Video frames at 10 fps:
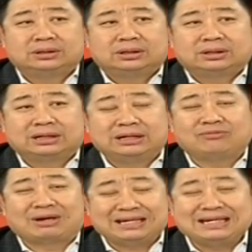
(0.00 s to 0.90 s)
คืน
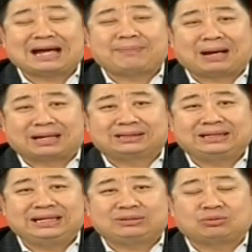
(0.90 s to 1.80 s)
วันที่นับอะ
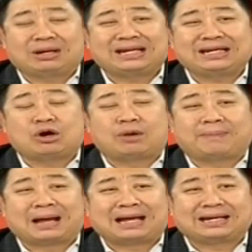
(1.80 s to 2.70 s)
ที่ตัวเลขที่ออก
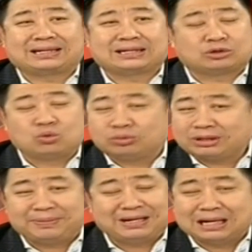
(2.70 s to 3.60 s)
มาเนี่ยจะถูกจะ
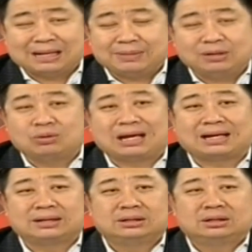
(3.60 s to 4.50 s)
ผิดอะไรไม่รู้แหละ
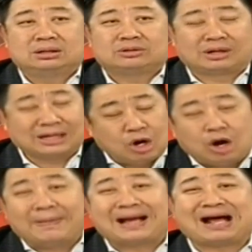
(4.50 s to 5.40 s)
ตอนนั้นก็ออ
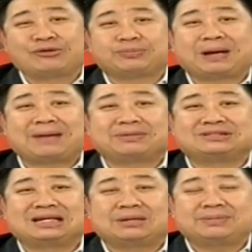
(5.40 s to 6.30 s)
กมา
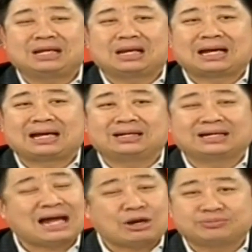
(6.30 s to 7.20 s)
95%แล้วไม่ใช่เหรอฮะหรือ
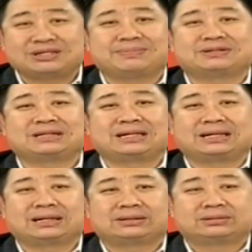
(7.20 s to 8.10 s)
94%
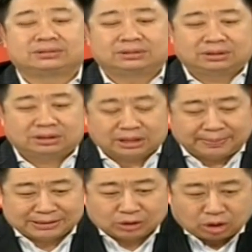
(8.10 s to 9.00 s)
เนี่ยทำไม
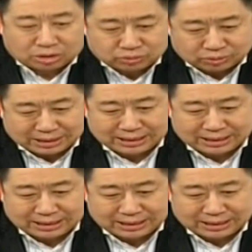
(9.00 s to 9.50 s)
ต้องรอสุกนี้